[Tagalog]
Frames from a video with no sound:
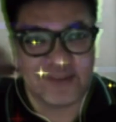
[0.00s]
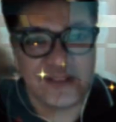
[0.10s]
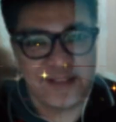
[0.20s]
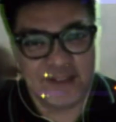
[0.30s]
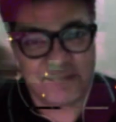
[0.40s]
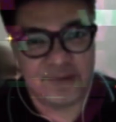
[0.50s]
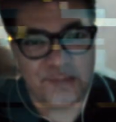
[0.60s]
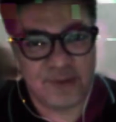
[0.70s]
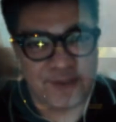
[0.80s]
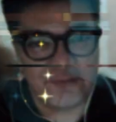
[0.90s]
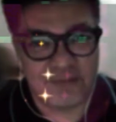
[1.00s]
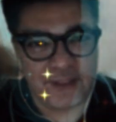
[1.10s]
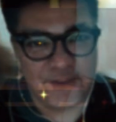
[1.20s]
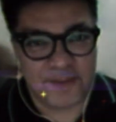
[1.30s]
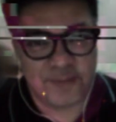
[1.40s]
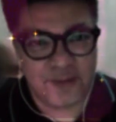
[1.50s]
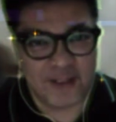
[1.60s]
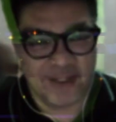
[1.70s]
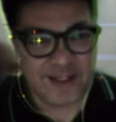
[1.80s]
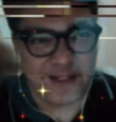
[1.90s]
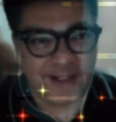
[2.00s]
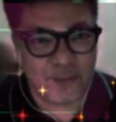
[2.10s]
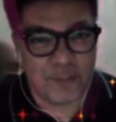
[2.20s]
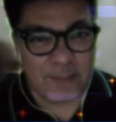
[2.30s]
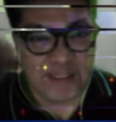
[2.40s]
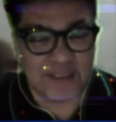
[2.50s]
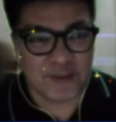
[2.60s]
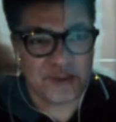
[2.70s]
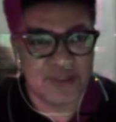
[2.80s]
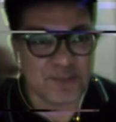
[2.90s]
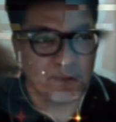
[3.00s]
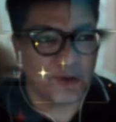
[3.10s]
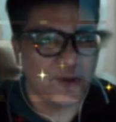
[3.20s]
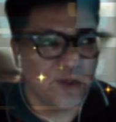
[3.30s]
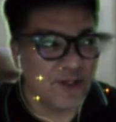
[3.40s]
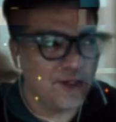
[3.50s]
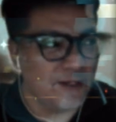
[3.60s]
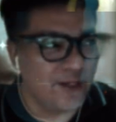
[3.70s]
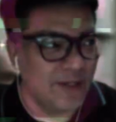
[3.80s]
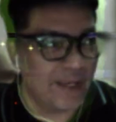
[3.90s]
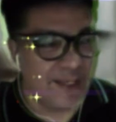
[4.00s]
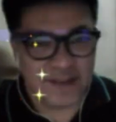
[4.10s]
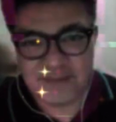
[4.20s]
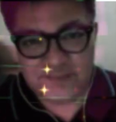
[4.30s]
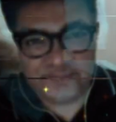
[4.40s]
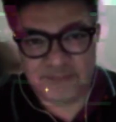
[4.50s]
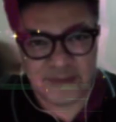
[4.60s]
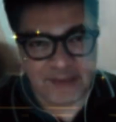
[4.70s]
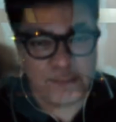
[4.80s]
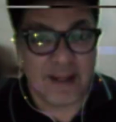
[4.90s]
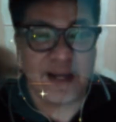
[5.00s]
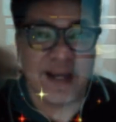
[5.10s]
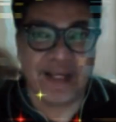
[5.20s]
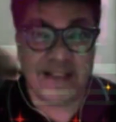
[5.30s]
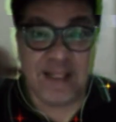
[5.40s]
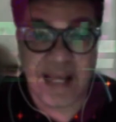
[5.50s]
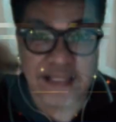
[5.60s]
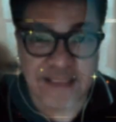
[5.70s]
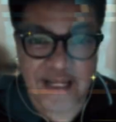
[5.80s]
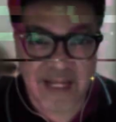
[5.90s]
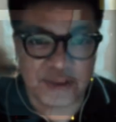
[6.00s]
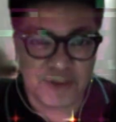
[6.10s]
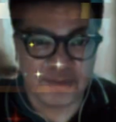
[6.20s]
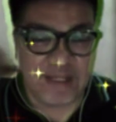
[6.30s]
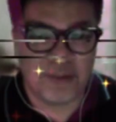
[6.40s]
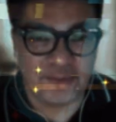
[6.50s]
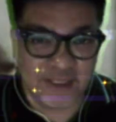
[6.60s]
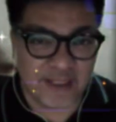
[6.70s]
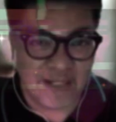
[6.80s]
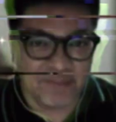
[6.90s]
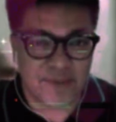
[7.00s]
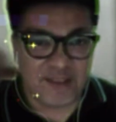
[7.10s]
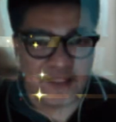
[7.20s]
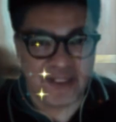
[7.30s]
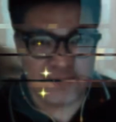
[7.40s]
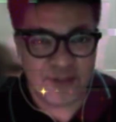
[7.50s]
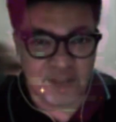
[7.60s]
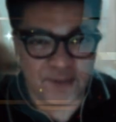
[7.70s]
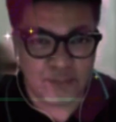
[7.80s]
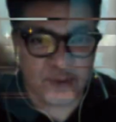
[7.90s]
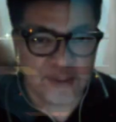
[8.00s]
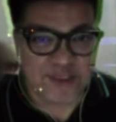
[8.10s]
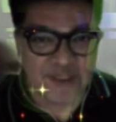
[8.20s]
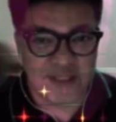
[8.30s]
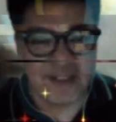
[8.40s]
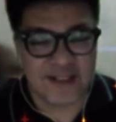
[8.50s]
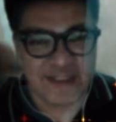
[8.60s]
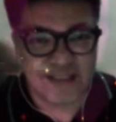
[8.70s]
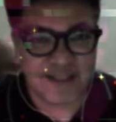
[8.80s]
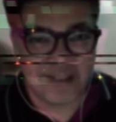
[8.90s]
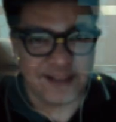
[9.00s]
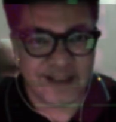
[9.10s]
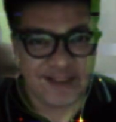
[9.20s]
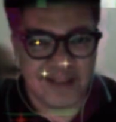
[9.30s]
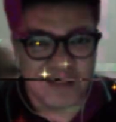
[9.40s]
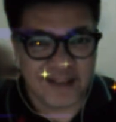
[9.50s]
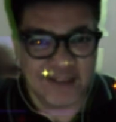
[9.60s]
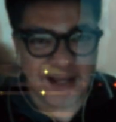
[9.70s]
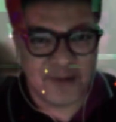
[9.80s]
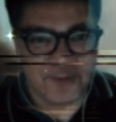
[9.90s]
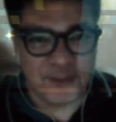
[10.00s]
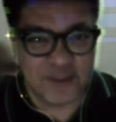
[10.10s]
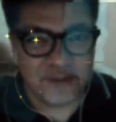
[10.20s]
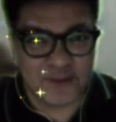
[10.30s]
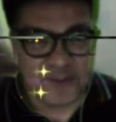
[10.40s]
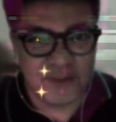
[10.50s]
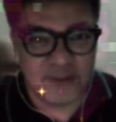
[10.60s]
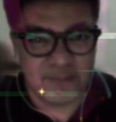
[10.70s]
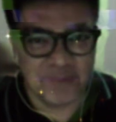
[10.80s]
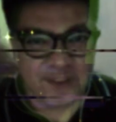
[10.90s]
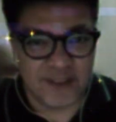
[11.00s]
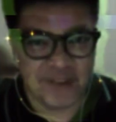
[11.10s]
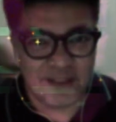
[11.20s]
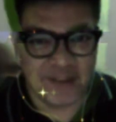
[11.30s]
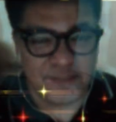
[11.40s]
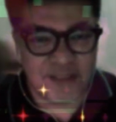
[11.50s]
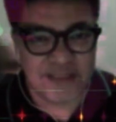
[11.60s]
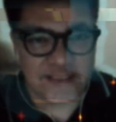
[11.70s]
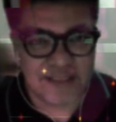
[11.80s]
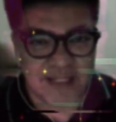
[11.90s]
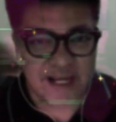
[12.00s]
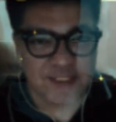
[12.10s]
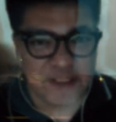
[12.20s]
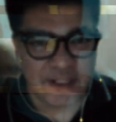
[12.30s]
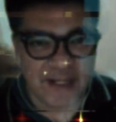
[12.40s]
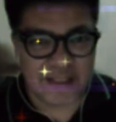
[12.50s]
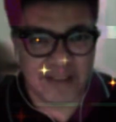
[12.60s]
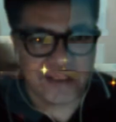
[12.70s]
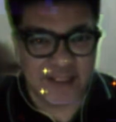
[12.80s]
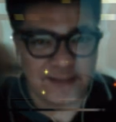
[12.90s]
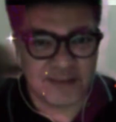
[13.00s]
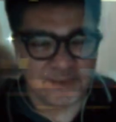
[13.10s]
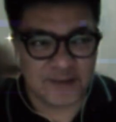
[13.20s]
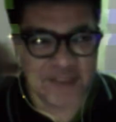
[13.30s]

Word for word: Correct. Pwede mo i-deepfake yung mga competitors mo. And, di ba nga, in the last election, merong nag-claim na dinipfake yung boses niya kasi nahuli yung audio clip niya na may sinisiraan siyang candidate. No?